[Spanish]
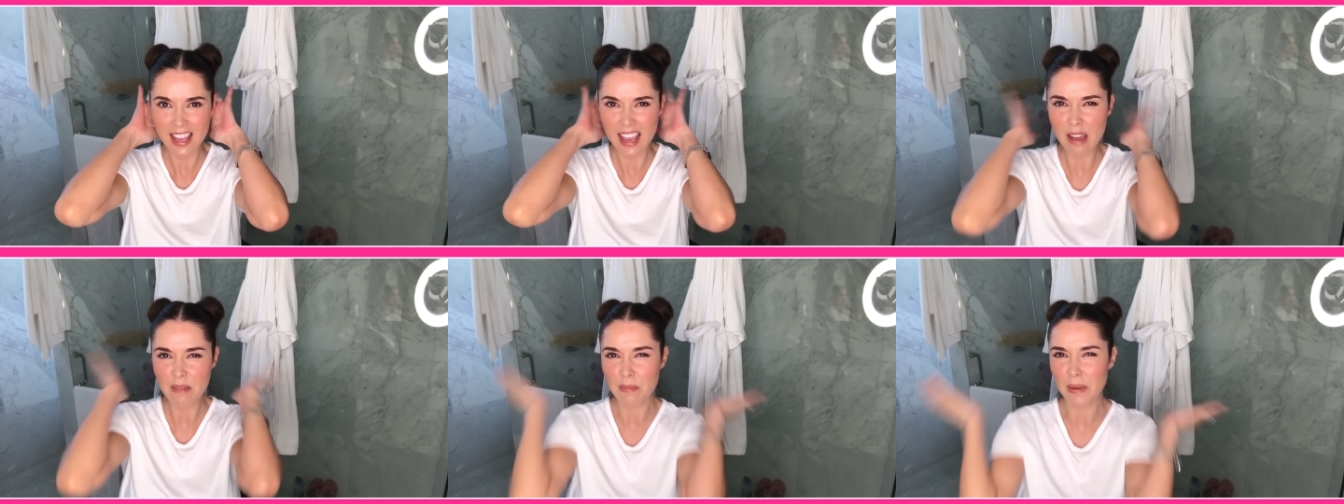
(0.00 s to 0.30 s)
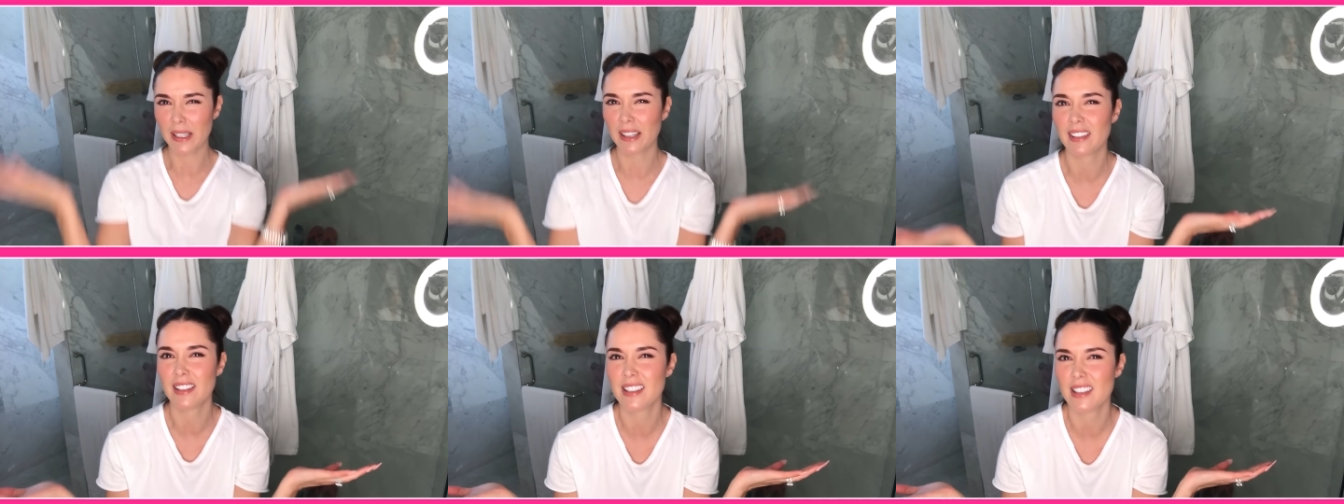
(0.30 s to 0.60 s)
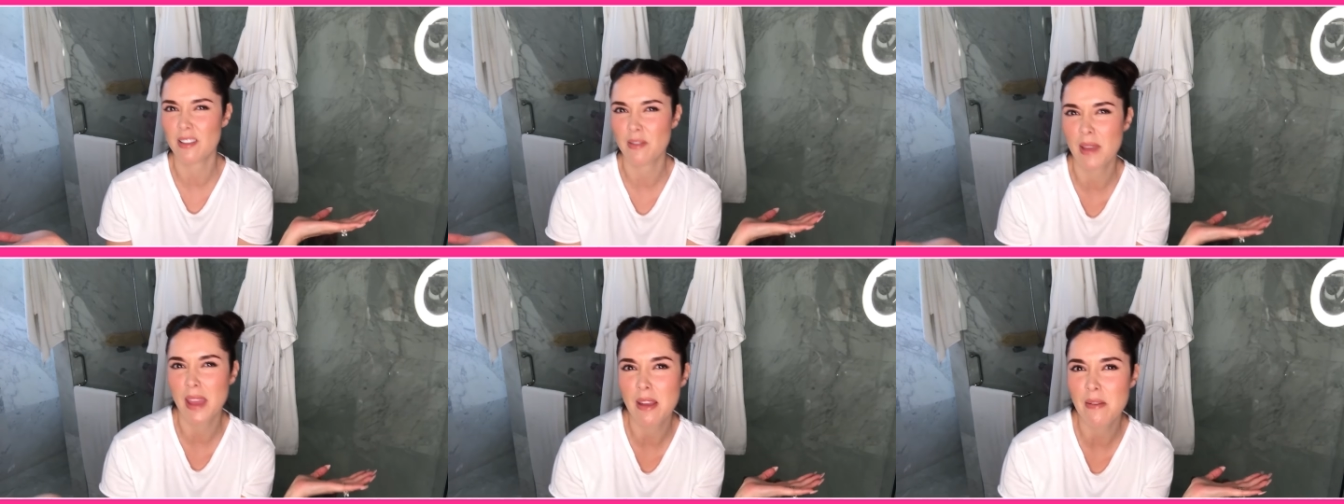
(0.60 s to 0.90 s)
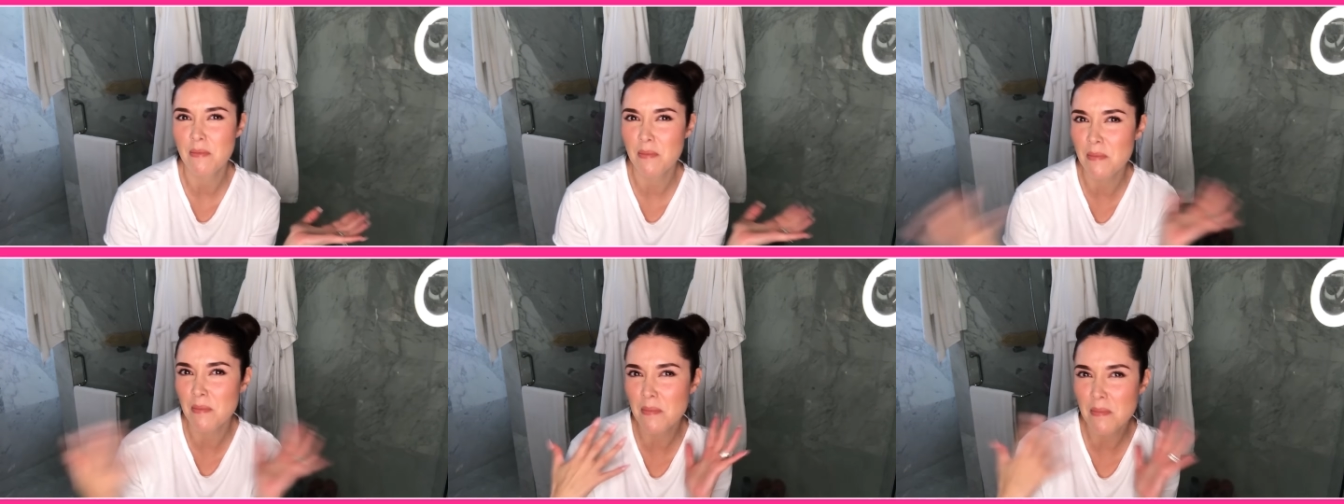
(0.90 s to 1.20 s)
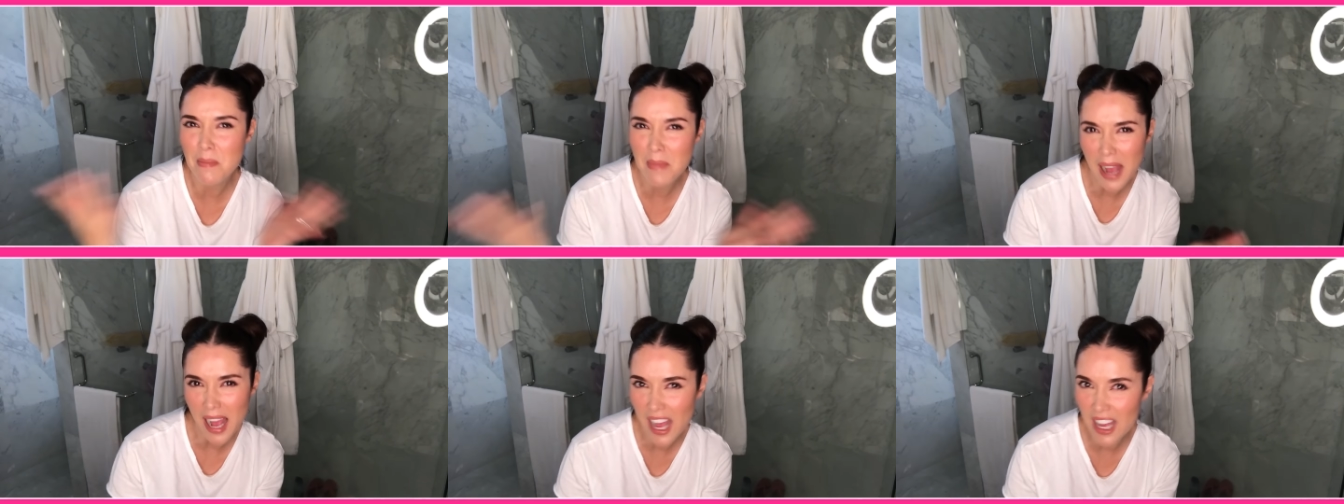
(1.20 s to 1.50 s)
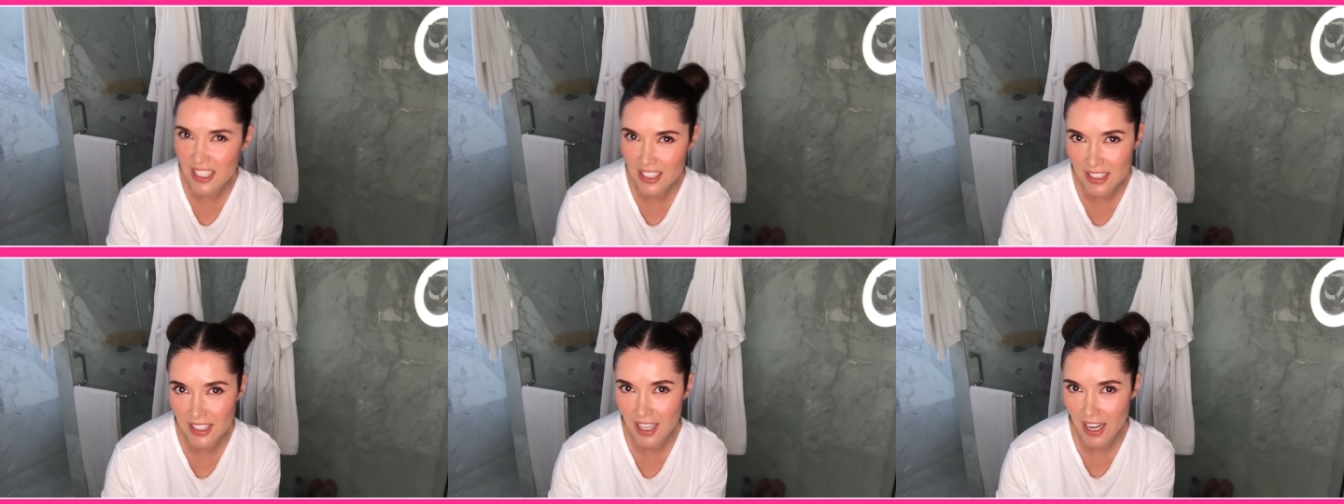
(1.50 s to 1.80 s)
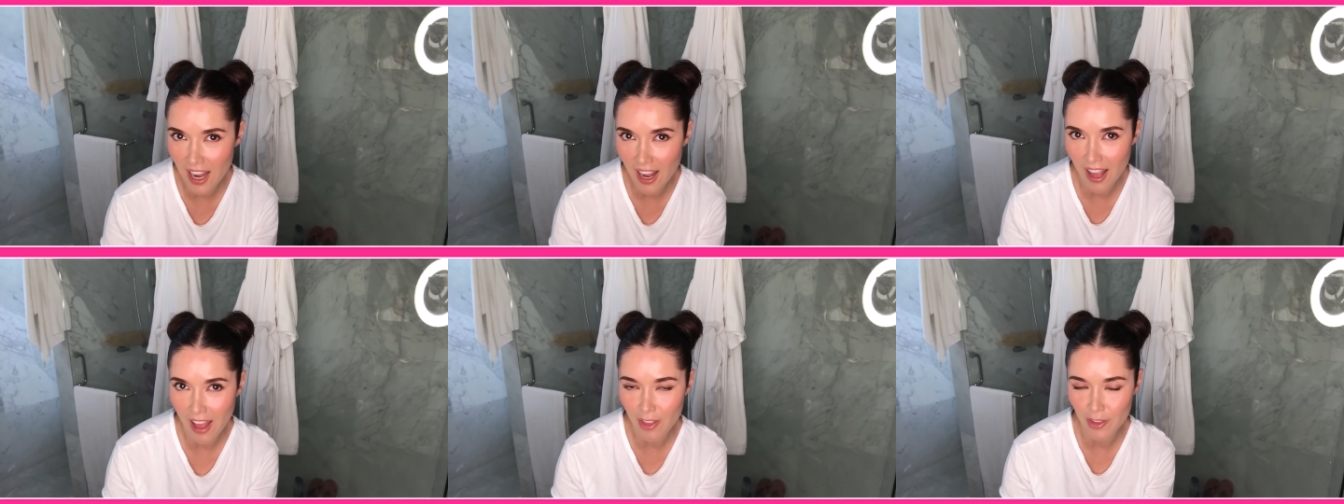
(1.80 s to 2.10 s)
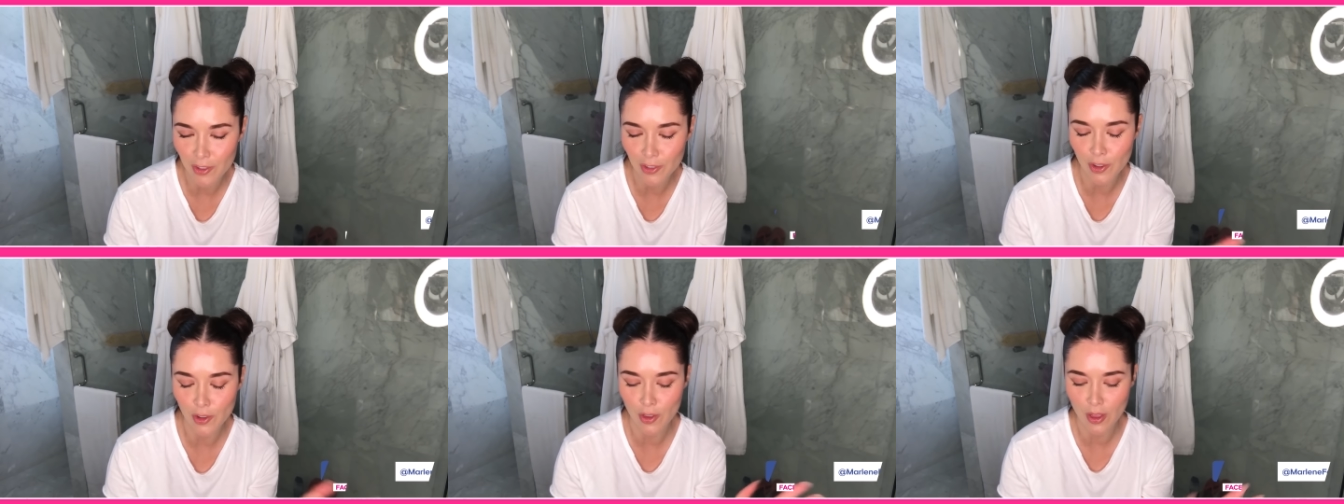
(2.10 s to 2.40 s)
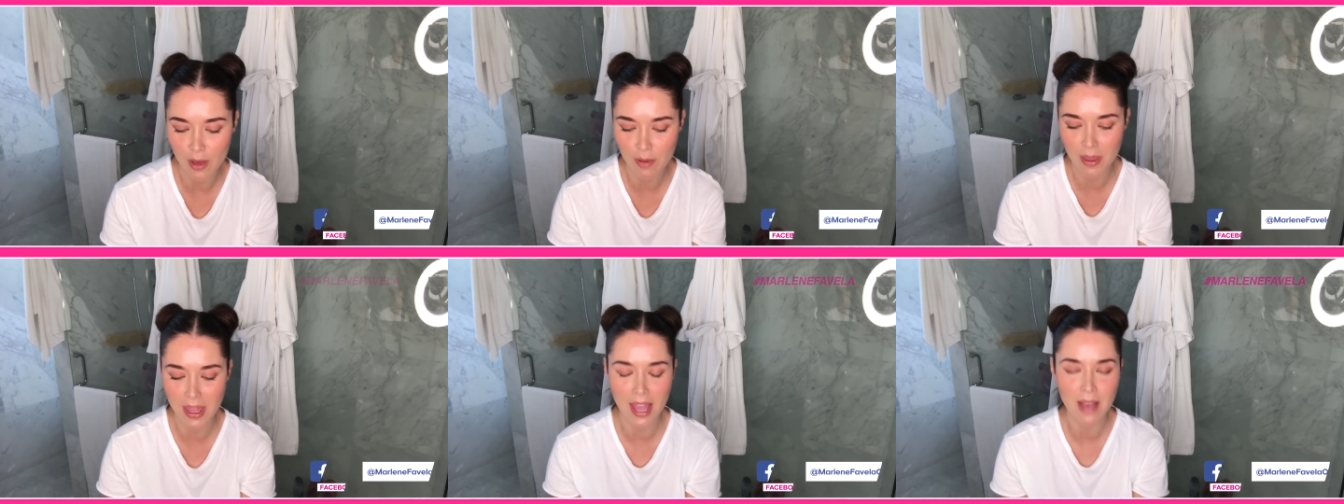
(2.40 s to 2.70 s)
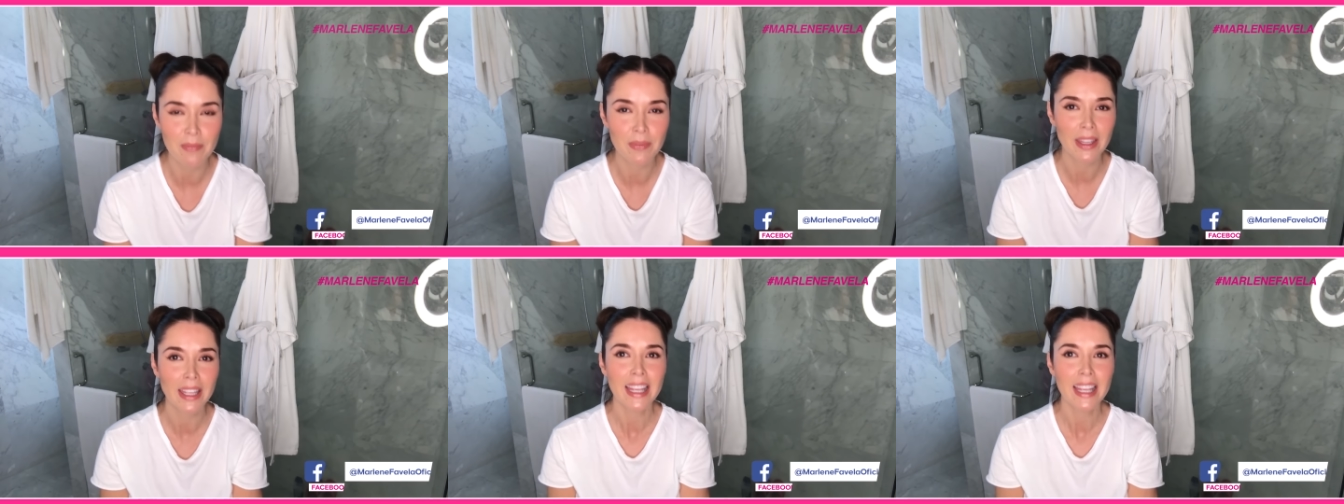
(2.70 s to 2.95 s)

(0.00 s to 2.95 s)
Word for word: Y aparte se ve más relajado todavía.